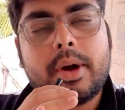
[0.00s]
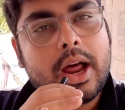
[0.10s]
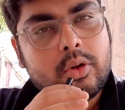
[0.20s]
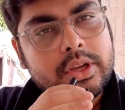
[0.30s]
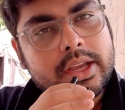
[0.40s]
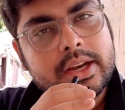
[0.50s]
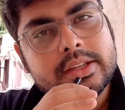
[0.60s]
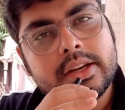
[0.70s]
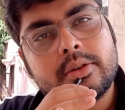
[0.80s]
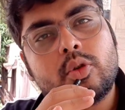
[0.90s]
ভালোই
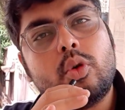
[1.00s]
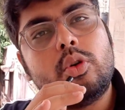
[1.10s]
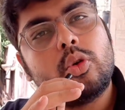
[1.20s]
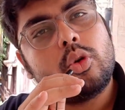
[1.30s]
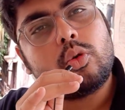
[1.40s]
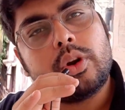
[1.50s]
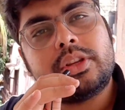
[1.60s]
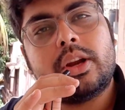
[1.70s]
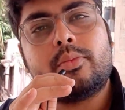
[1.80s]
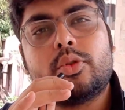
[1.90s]
খেলেছিলেন গোল টোলও
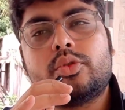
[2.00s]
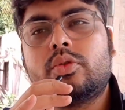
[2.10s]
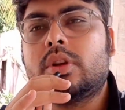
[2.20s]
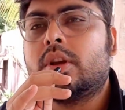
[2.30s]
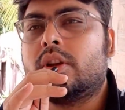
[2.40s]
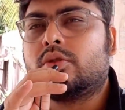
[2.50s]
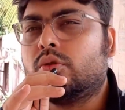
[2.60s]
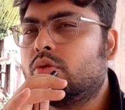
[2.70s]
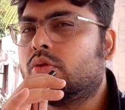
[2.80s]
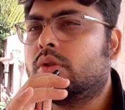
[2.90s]
করেছিলেন প্রচুর
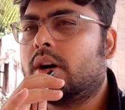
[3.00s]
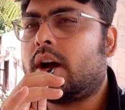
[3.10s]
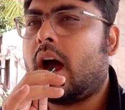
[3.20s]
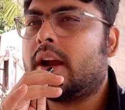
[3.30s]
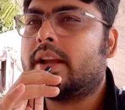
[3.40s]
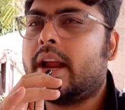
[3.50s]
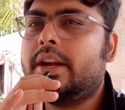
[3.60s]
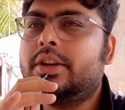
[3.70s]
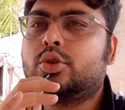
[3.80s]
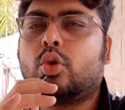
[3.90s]
শুধু
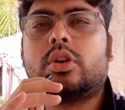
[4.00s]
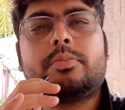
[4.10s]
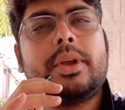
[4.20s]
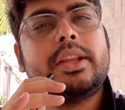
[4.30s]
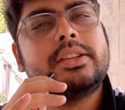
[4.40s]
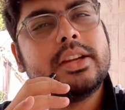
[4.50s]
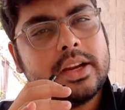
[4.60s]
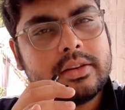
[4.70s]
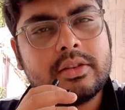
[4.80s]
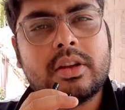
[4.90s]
আনক্যানি চোট
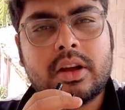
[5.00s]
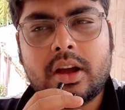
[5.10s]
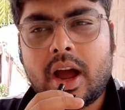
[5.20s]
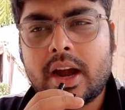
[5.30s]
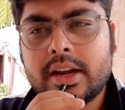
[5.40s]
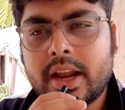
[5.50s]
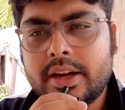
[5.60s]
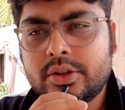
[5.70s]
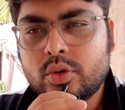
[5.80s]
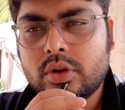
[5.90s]
পেয়েছিলেন
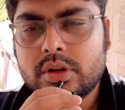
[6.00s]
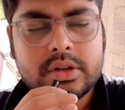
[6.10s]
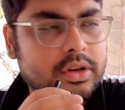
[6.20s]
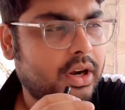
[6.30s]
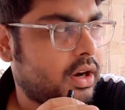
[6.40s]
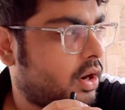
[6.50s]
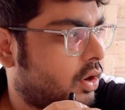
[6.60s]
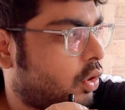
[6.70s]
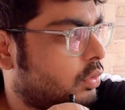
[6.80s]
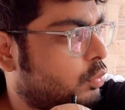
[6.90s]
আনক্যানি চোট
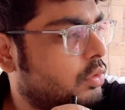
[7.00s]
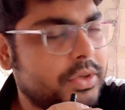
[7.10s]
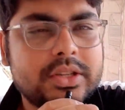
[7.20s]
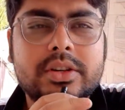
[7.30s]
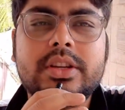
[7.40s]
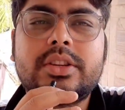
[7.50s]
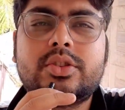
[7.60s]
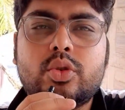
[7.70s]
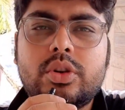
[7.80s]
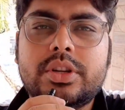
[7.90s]
একটা অদ্ভুত মিস্টিরিয়াস
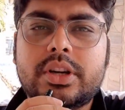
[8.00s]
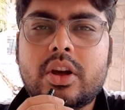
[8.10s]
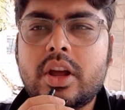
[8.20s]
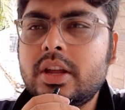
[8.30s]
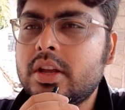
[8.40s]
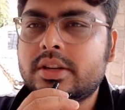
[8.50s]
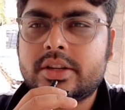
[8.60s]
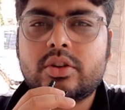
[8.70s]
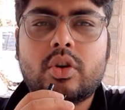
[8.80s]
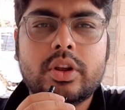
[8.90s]
চোট যেটা হয়
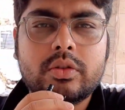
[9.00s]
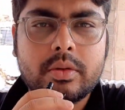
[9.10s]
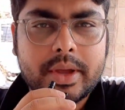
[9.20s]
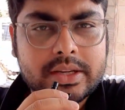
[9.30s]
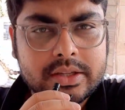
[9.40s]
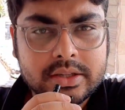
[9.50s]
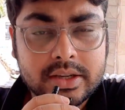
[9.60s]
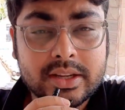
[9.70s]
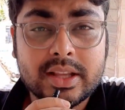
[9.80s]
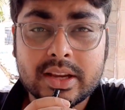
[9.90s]
সেই জন্য অনেকগুলো
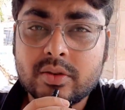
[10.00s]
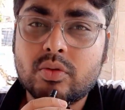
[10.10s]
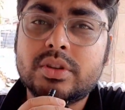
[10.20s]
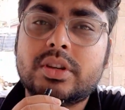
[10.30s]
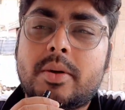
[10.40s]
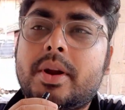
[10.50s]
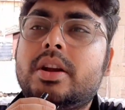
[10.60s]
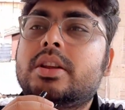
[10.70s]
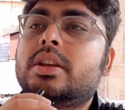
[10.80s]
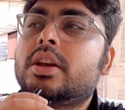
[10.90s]
ম্যাচে তাকে কোচ
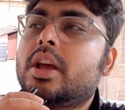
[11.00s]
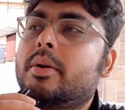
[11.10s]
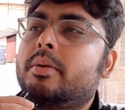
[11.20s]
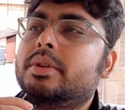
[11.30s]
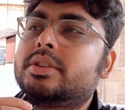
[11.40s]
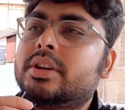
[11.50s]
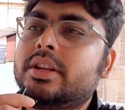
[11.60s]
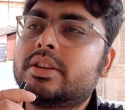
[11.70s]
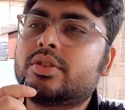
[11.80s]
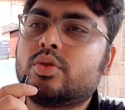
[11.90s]
নামাননি এবার
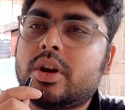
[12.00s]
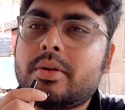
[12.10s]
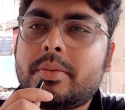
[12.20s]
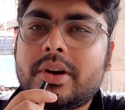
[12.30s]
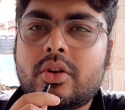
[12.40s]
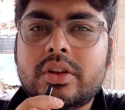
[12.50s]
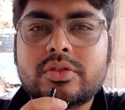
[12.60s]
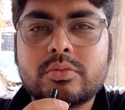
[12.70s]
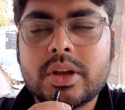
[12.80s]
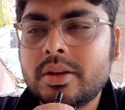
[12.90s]
মিস্টিরিয়াস চোটের ব্যাপারটা অনেক
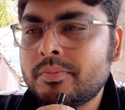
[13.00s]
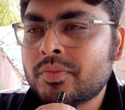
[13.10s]
সময়